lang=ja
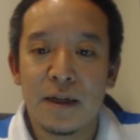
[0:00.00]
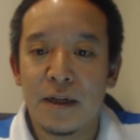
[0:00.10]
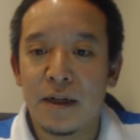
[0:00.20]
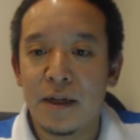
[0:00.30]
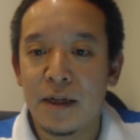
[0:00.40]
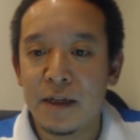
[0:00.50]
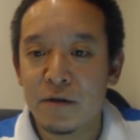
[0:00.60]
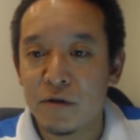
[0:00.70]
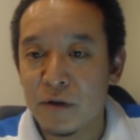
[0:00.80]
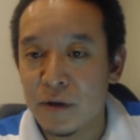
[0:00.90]
えー、っ
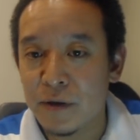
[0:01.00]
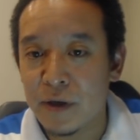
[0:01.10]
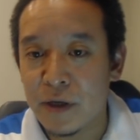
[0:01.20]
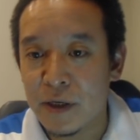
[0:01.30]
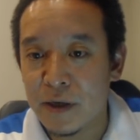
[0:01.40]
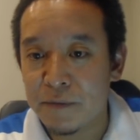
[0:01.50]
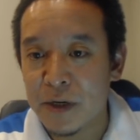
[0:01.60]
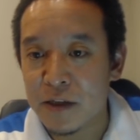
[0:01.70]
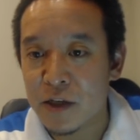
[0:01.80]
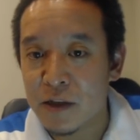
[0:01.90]
と、えー、
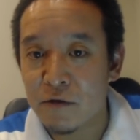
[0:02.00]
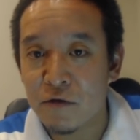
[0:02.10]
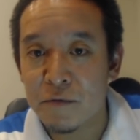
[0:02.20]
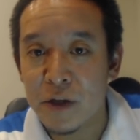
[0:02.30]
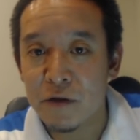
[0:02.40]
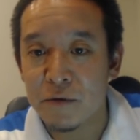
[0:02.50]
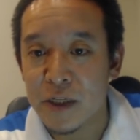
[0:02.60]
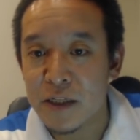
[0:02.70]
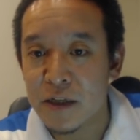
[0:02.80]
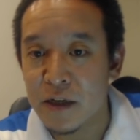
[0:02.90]
まあ、チャットのコメントも
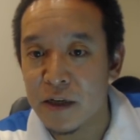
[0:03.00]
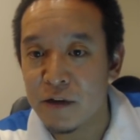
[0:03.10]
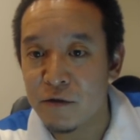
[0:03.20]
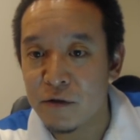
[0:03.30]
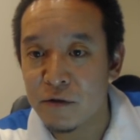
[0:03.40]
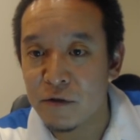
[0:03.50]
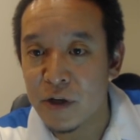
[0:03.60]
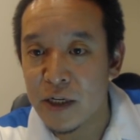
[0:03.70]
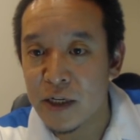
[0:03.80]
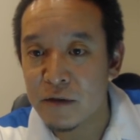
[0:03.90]
ですね、いろいろと
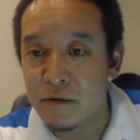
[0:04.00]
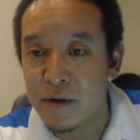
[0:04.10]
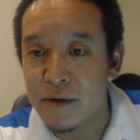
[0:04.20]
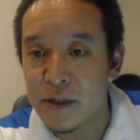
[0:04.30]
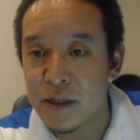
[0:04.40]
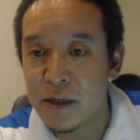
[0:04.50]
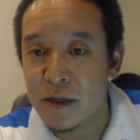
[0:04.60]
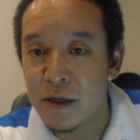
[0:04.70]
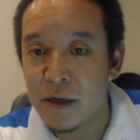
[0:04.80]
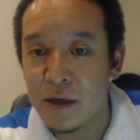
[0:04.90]
ありがとうございま
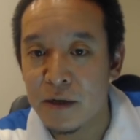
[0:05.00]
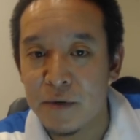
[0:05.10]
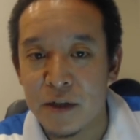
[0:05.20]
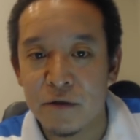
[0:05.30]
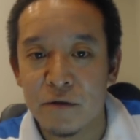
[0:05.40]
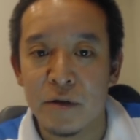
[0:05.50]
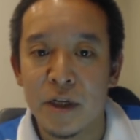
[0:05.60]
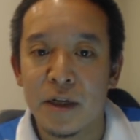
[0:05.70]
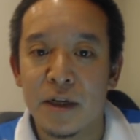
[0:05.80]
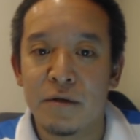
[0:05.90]
す。まあ、ちょっと
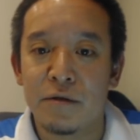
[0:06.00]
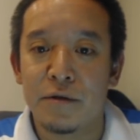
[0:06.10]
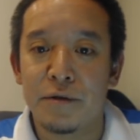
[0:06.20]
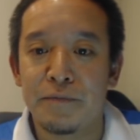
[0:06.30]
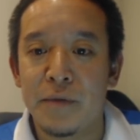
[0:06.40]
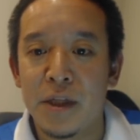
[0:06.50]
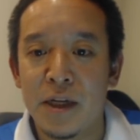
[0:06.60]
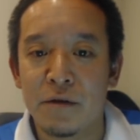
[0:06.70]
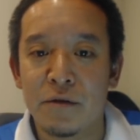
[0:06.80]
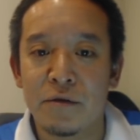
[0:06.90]
ねあのみんな
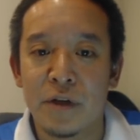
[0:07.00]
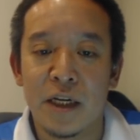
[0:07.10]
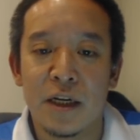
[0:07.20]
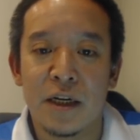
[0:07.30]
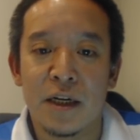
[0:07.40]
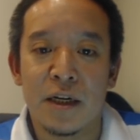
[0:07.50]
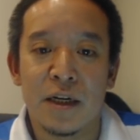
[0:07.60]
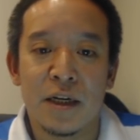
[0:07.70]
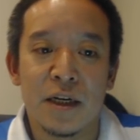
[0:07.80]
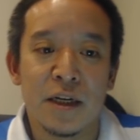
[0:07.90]
の党に
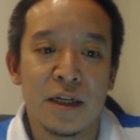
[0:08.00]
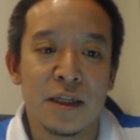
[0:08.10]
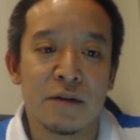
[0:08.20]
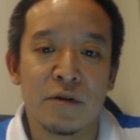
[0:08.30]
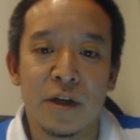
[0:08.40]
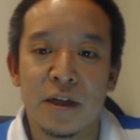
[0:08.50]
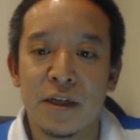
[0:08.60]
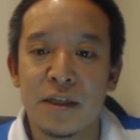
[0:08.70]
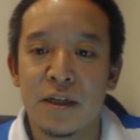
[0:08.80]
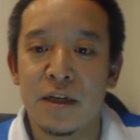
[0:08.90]
なった時にで
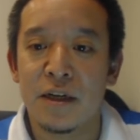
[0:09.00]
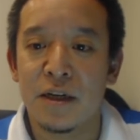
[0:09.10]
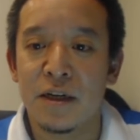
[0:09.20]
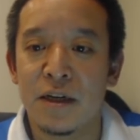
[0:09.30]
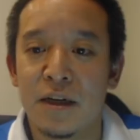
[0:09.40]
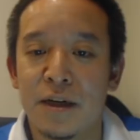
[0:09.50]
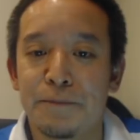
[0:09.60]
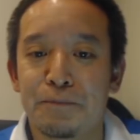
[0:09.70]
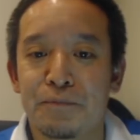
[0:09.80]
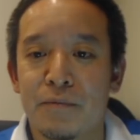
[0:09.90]
すね、
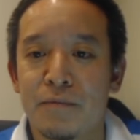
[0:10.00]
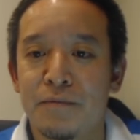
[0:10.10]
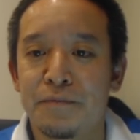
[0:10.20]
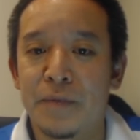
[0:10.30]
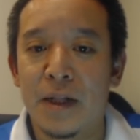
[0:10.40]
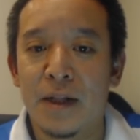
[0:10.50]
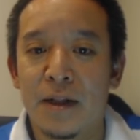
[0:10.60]
えー、